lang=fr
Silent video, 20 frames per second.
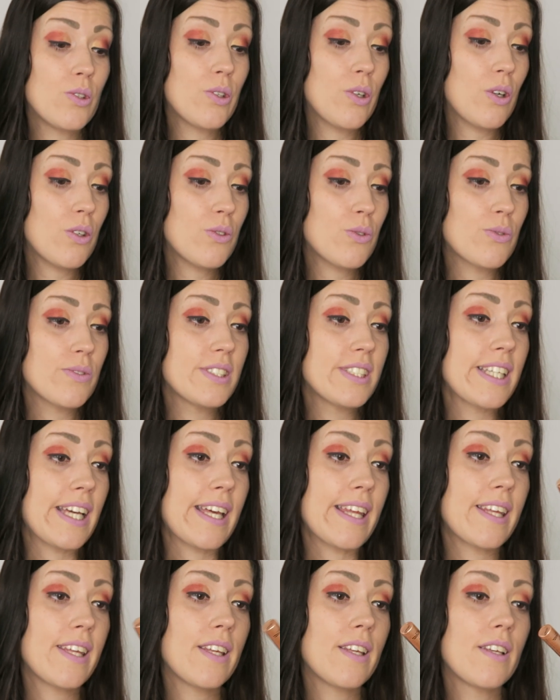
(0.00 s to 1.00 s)
gold on
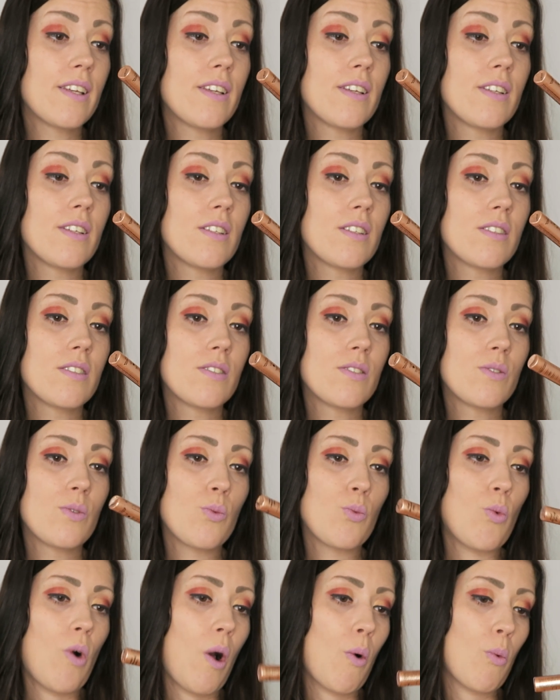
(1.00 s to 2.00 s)
dirait.
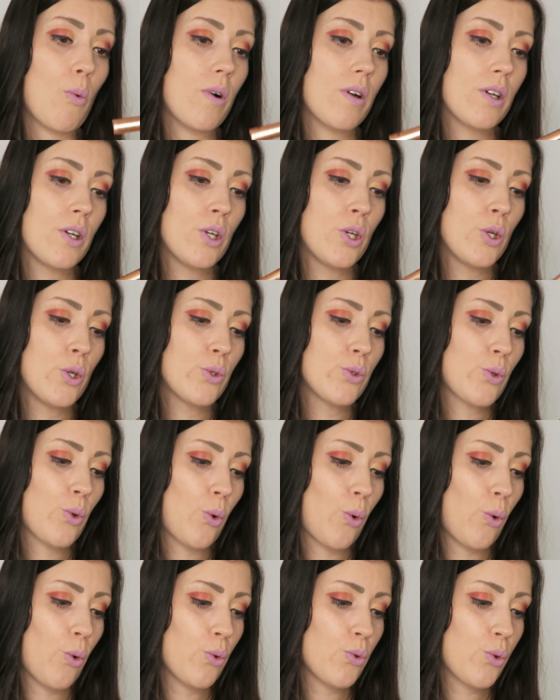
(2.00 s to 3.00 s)
Waouh.
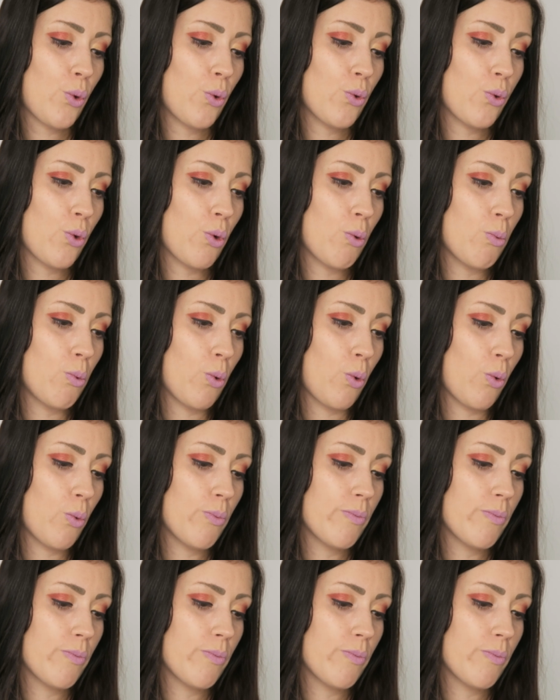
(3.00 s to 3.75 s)
Trop trop trop beau.